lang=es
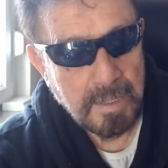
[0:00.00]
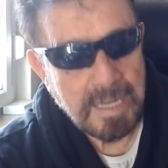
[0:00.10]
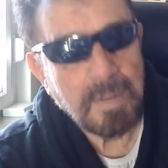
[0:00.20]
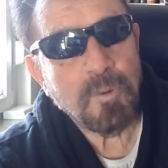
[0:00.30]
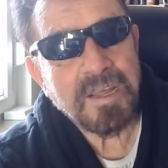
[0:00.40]
Y
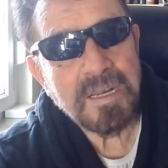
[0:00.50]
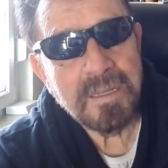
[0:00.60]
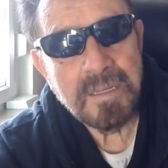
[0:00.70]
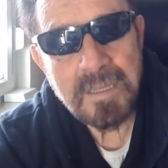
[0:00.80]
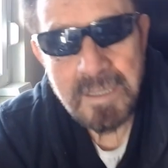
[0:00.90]
la mujer
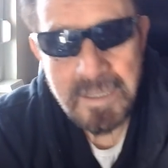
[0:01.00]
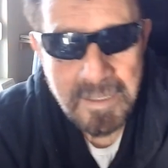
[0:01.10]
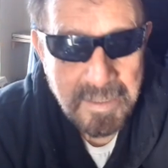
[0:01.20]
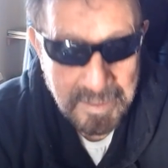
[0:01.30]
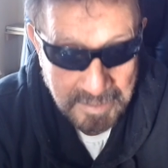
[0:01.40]

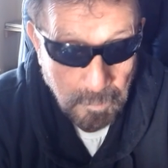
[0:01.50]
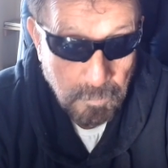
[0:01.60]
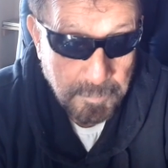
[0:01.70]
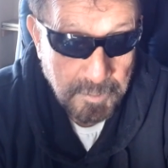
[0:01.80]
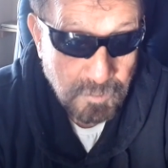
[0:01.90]
que trajo
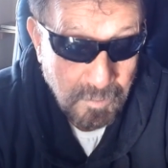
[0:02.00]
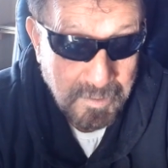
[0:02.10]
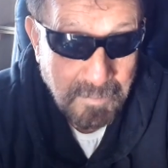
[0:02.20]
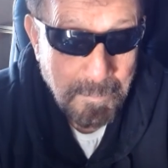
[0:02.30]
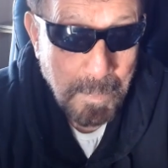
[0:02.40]
no vino solo,
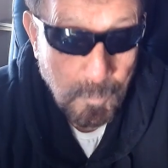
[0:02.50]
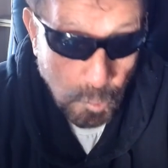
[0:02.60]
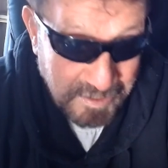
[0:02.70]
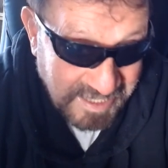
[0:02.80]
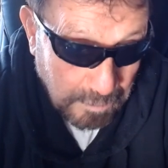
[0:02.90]
claro, no
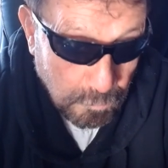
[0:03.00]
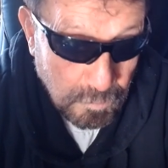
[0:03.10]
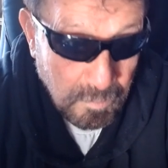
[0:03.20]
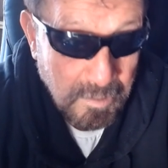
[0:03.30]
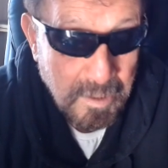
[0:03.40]
le trajeron
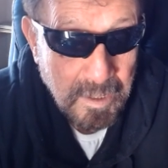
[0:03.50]
solo,